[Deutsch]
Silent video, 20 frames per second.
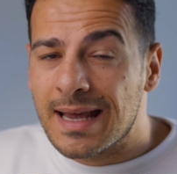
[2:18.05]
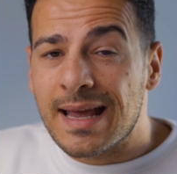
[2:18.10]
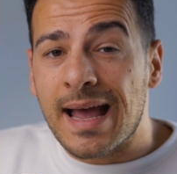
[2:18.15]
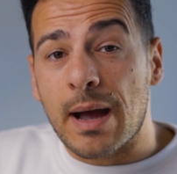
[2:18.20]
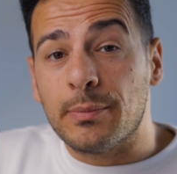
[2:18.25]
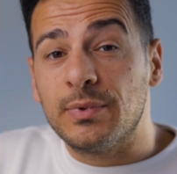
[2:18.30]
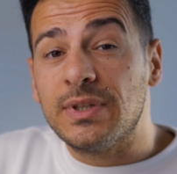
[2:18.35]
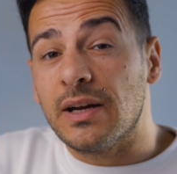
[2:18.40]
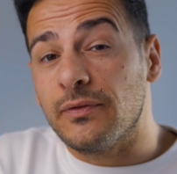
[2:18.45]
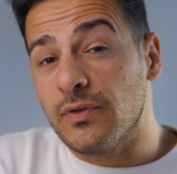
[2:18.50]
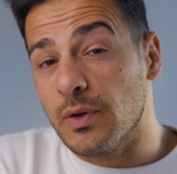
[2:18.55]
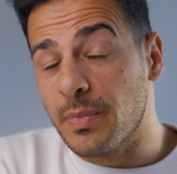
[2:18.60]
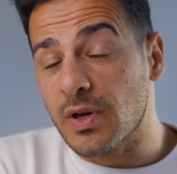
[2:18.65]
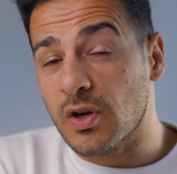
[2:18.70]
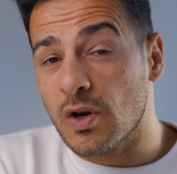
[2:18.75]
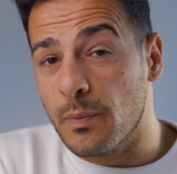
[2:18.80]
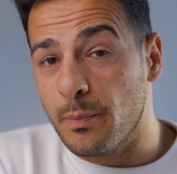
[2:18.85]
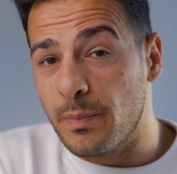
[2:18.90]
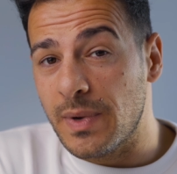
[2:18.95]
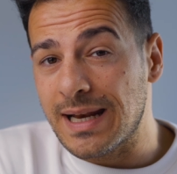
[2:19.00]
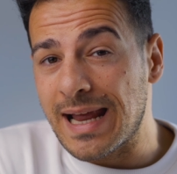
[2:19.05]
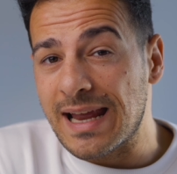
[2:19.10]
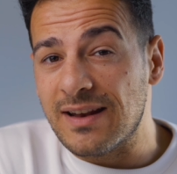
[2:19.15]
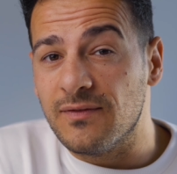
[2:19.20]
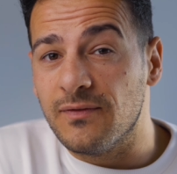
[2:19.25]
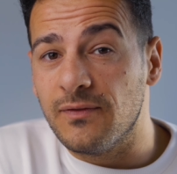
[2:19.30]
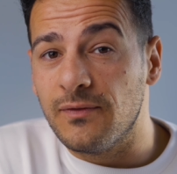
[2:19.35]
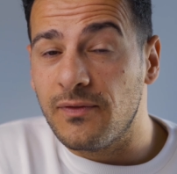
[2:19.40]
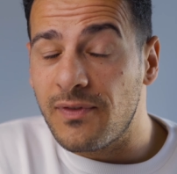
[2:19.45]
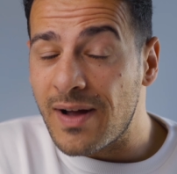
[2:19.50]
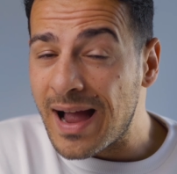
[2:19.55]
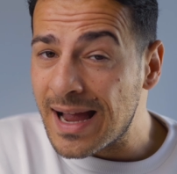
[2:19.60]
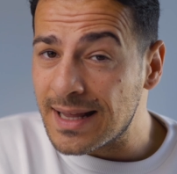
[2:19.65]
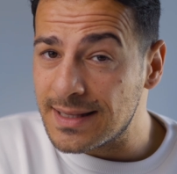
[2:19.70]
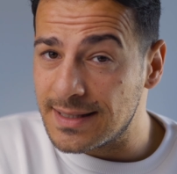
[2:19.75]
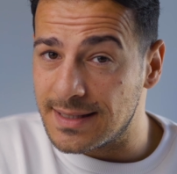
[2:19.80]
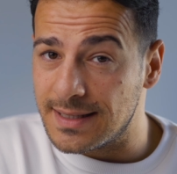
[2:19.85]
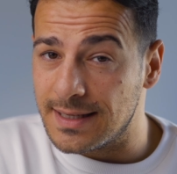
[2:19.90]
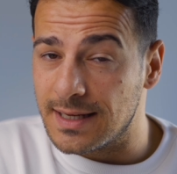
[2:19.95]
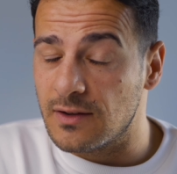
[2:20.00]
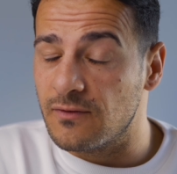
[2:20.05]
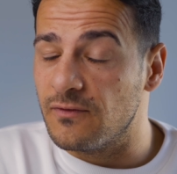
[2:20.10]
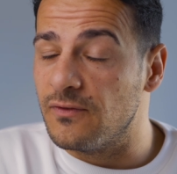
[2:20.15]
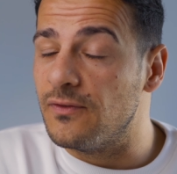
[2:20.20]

aber dafür bekommt man ein wahnsinnig,